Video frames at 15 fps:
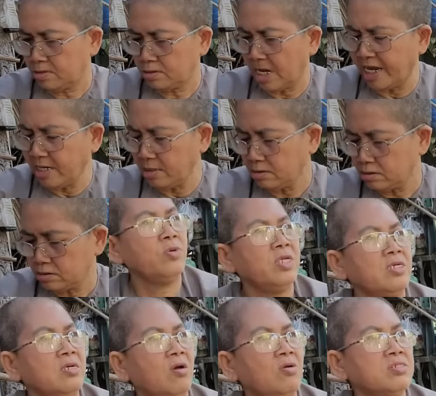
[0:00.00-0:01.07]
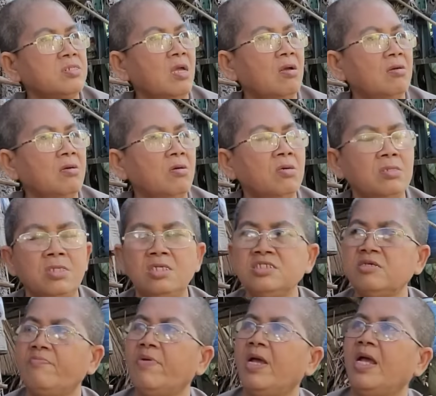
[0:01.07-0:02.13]
Đi! Ngồi chờ ngồi đứng
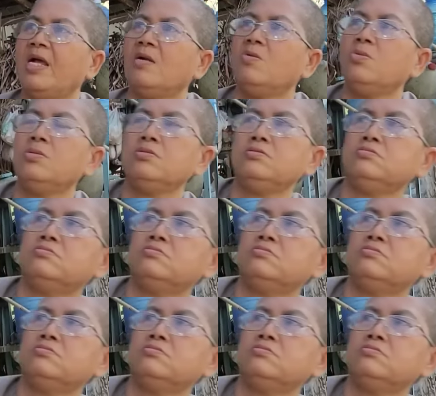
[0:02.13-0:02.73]
sắp hàng luôn.